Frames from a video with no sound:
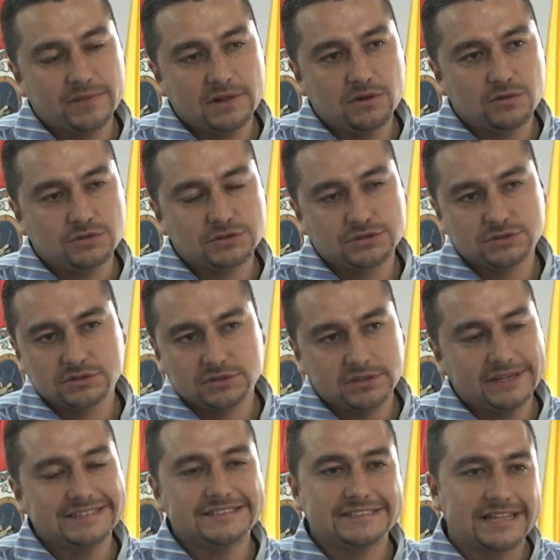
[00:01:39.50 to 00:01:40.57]
las eh,
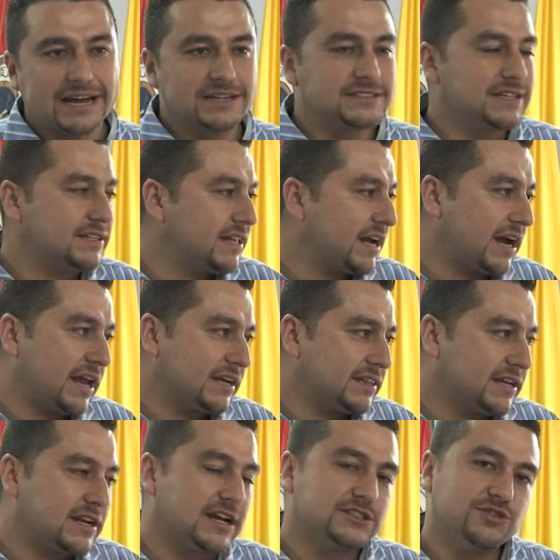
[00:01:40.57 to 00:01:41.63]
instancias de
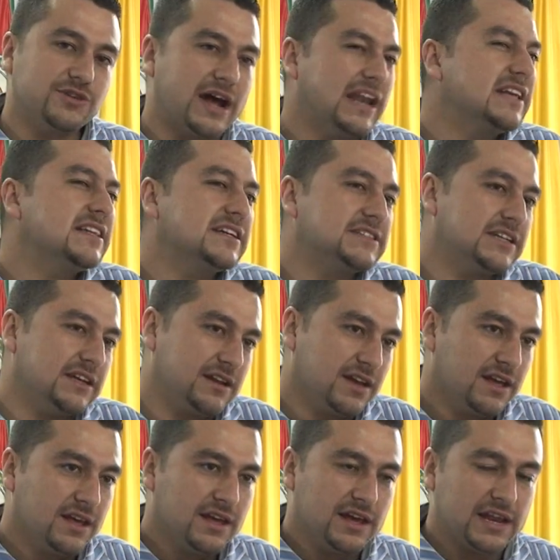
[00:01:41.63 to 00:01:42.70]
carácter nacional, es decir,
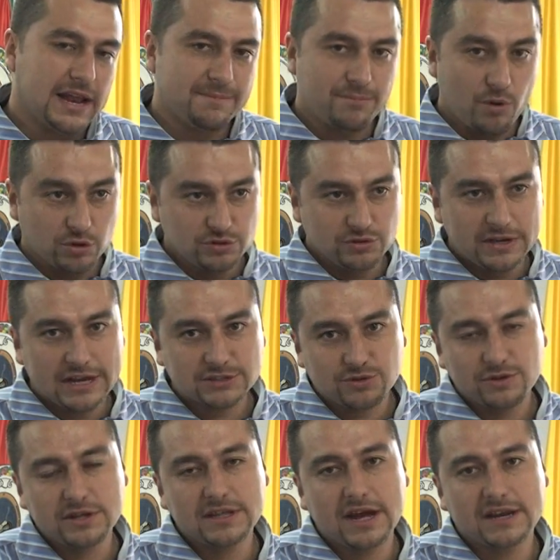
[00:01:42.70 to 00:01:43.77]
el apoyo y la
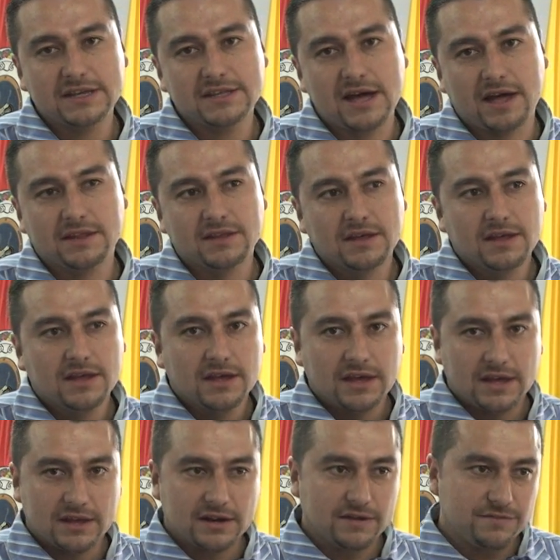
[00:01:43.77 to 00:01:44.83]
solidaridad
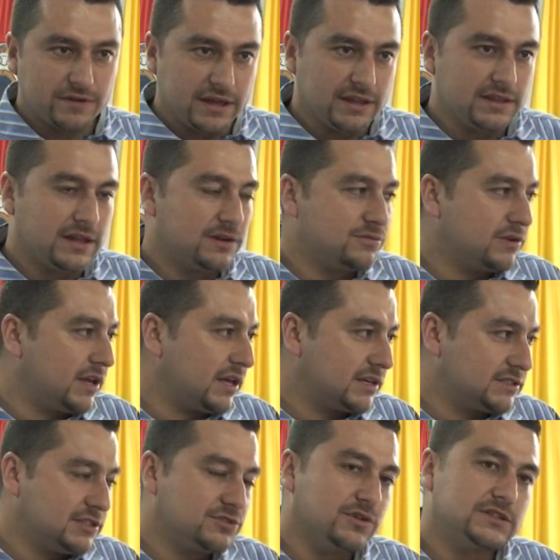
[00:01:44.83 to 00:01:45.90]
que refrendan un
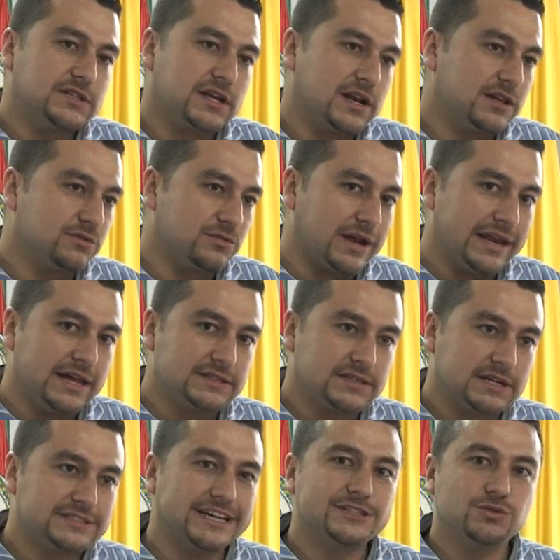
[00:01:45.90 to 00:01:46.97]
ejercicio de esta
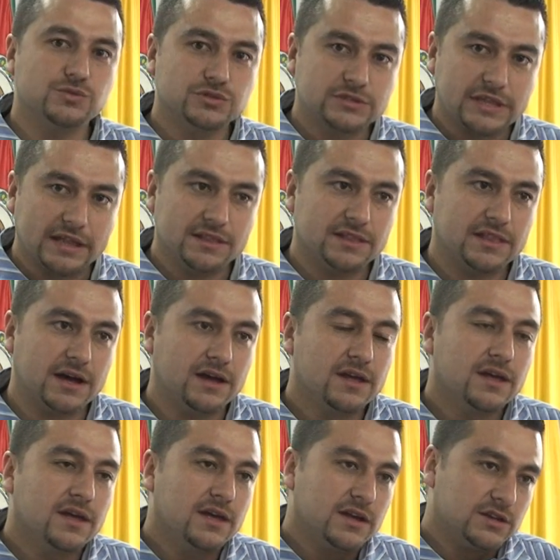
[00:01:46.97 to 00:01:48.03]
naturaleza se sustenta
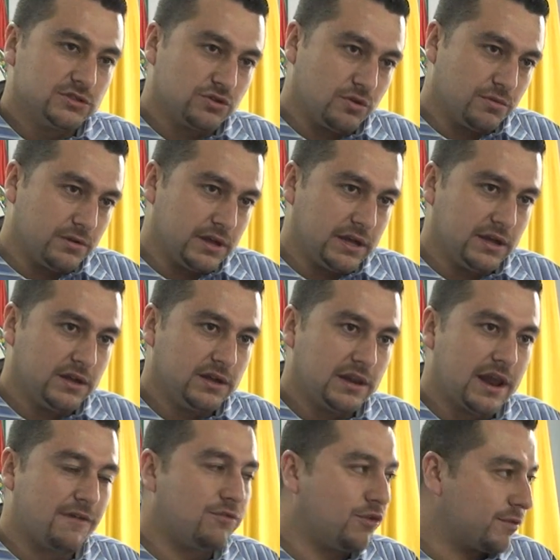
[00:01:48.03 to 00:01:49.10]
sobre
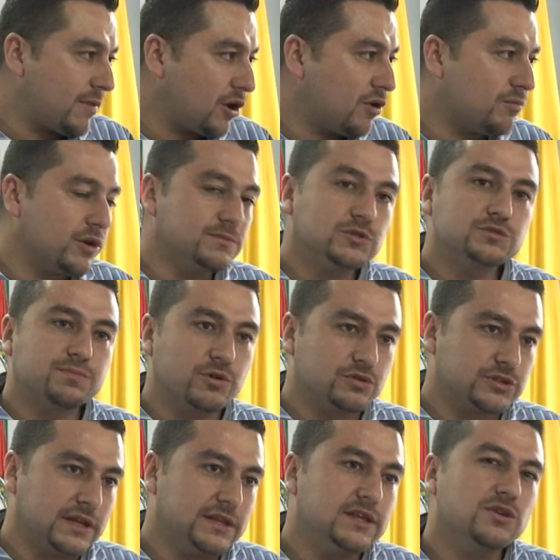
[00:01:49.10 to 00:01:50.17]
la forma como hemos
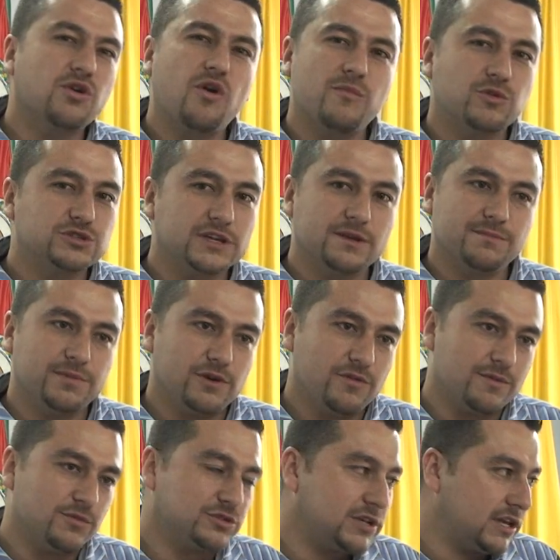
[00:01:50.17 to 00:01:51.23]
procedido, como siempre lo
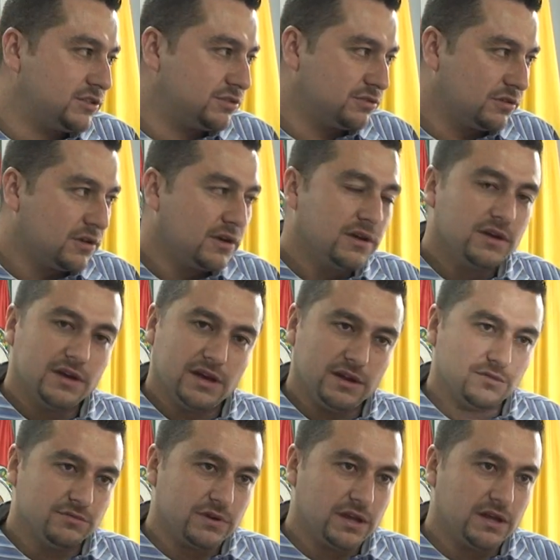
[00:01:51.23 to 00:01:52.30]
hemos hecho, en un